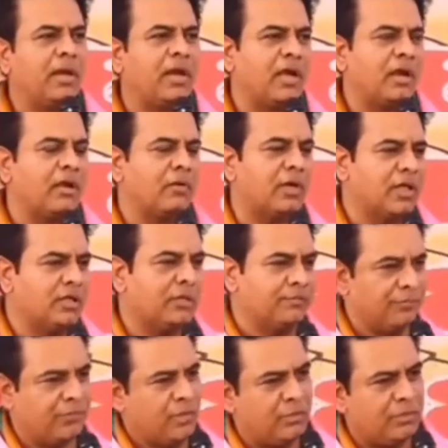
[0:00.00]
బర్రె కనబడ్డది
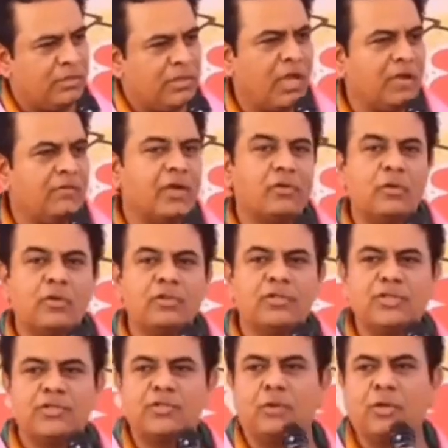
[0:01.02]
దాన్ని పట్టుకొని
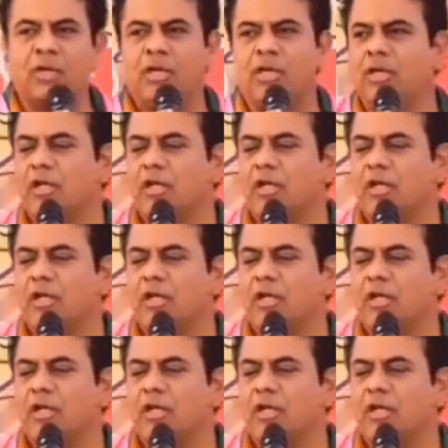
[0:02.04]
తీసుకొని